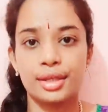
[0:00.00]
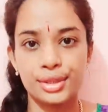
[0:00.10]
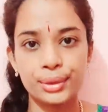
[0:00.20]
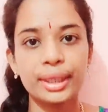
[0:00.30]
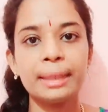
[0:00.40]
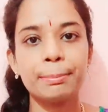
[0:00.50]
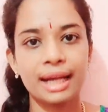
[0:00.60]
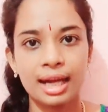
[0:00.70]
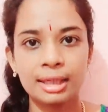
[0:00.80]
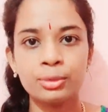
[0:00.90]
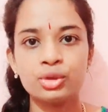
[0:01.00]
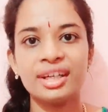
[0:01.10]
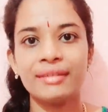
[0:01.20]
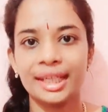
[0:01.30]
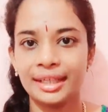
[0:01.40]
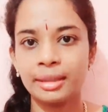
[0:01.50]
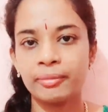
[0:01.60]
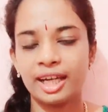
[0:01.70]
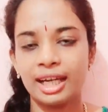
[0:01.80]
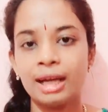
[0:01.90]
సో ఈ ప్రాణముద్ర వేయడం
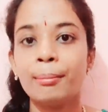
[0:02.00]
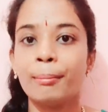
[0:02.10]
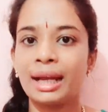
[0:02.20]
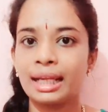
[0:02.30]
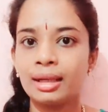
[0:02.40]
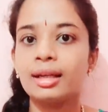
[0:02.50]
వల్ల మన